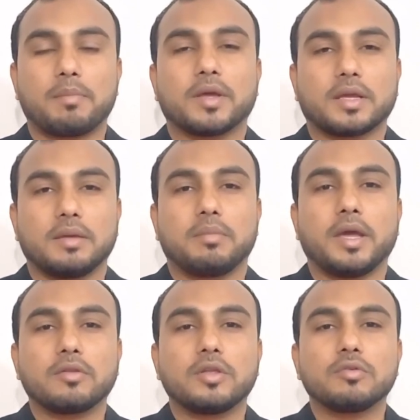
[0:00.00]
আপনাকে
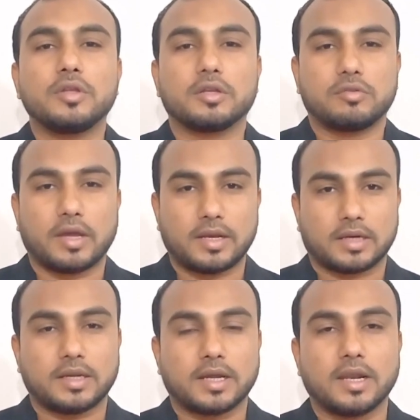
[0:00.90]
ব্যাংক যে অতিরিক্ত এক
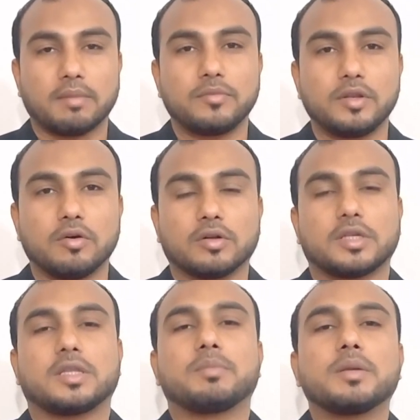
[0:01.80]
লাখ টাকা লাভ দিল
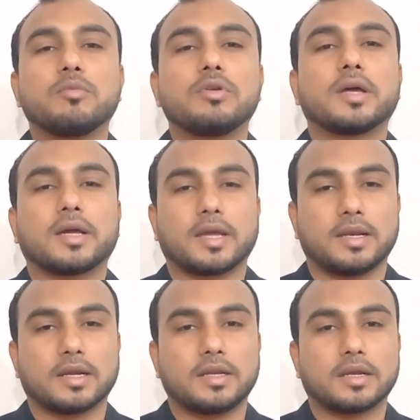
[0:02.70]
অর্থাৎ আপনার মূল টাকা এক
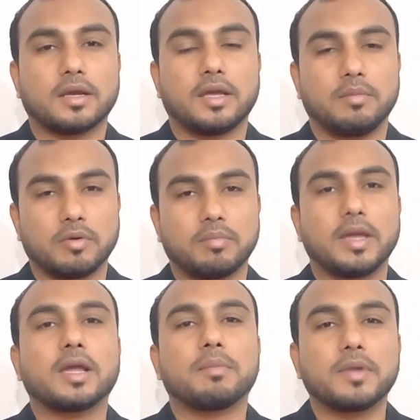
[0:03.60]
লাখ টাকা এবং
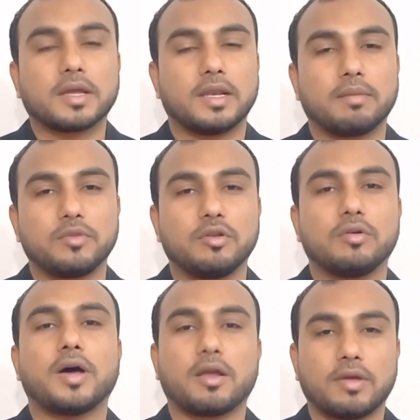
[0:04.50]
ব্যাংক আপনাকে লাভ দিল
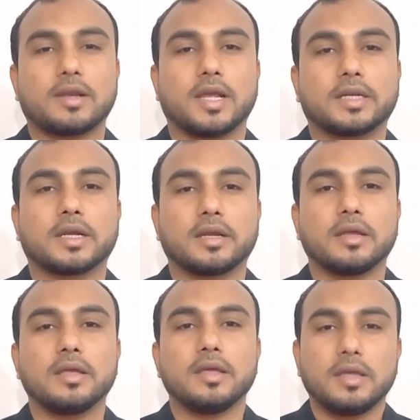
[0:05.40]
আরো এক লাখ টাকা
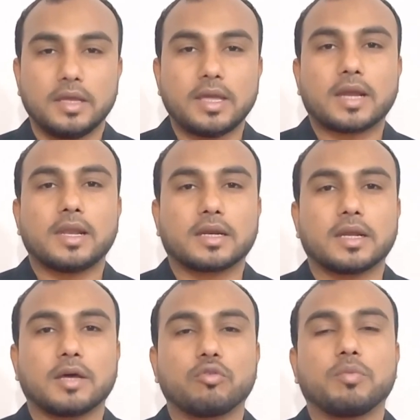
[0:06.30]
এই এক লাখ
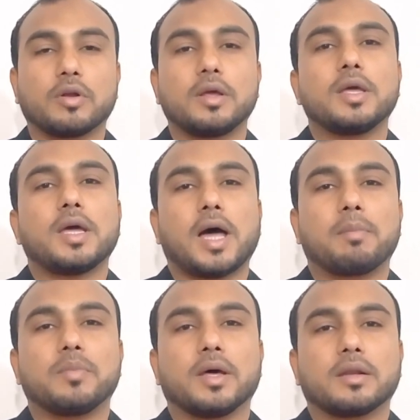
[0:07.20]
টাকার উপর
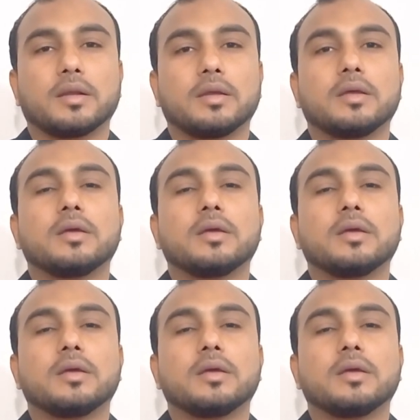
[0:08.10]
আপনার